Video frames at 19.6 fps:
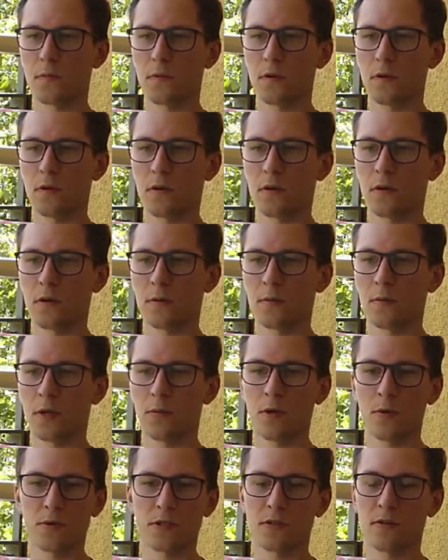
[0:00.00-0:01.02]

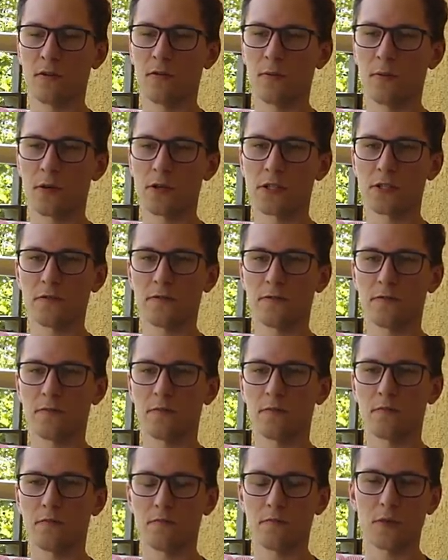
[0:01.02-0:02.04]
они мне задавали вопросов,
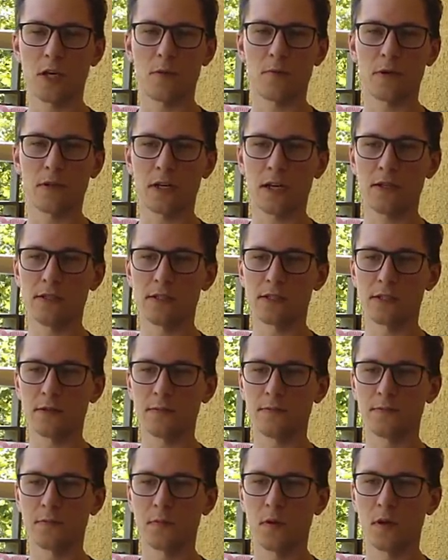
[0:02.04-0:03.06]
я им
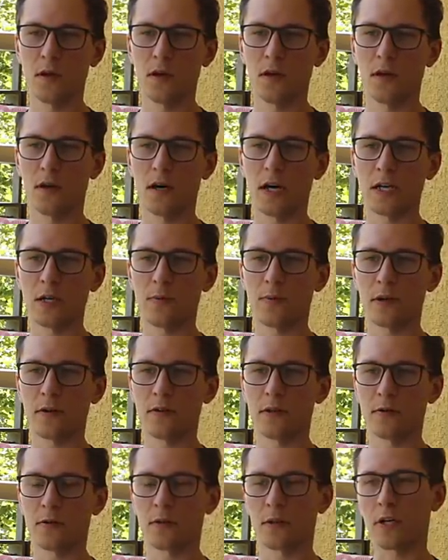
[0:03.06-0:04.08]
понравился. Они,
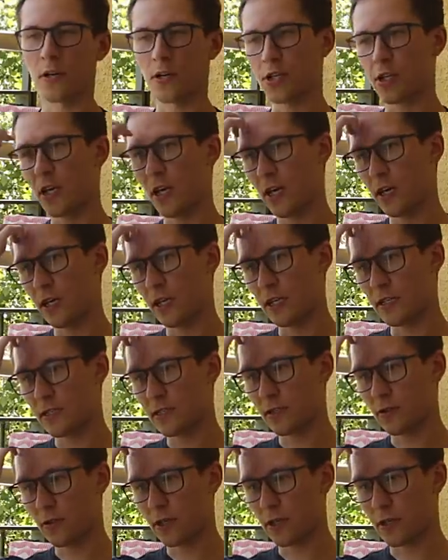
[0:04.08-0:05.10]
правда, ну, короче,
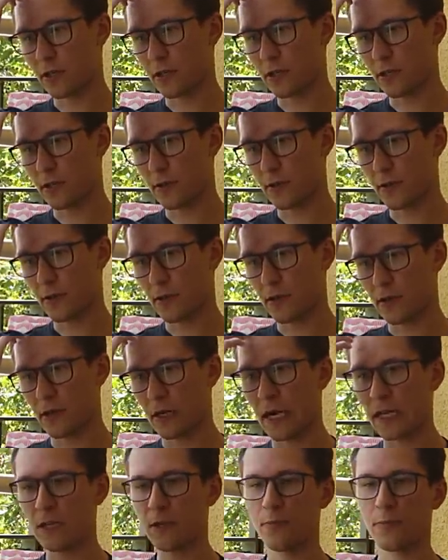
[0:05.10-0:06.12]
единственное только, э,
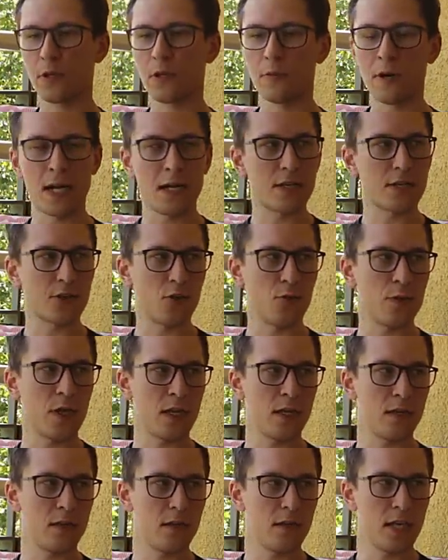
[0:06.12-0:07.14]
они понимали, что у
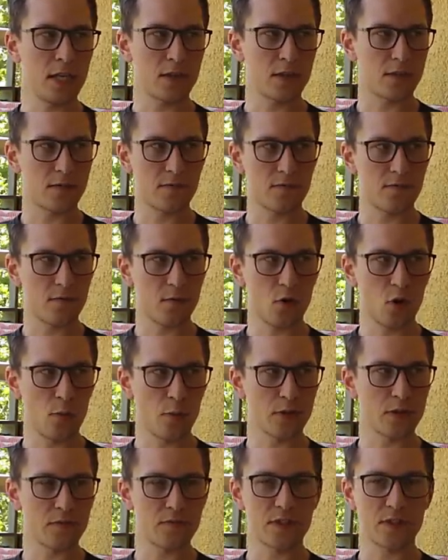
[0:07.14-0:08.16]
меня нет
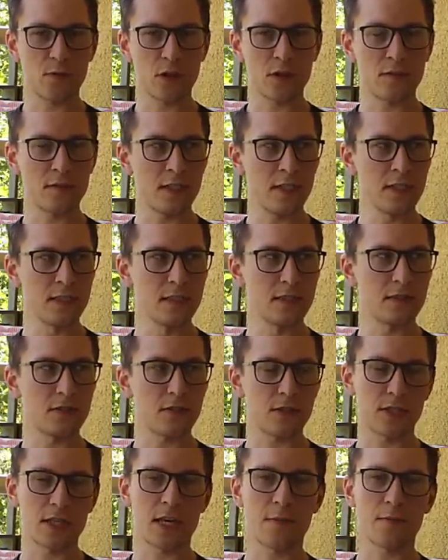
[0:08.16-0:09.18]
опыта всего этого делать. То
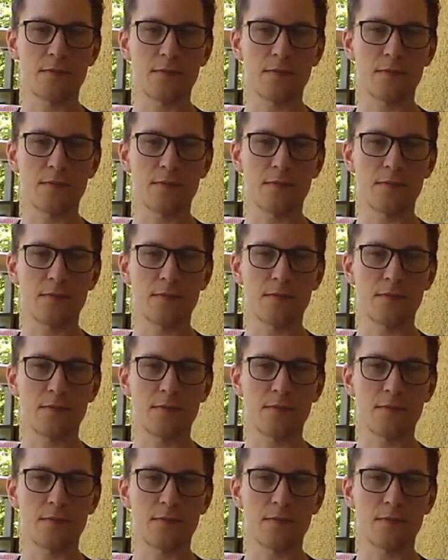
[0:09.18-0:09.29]
есть я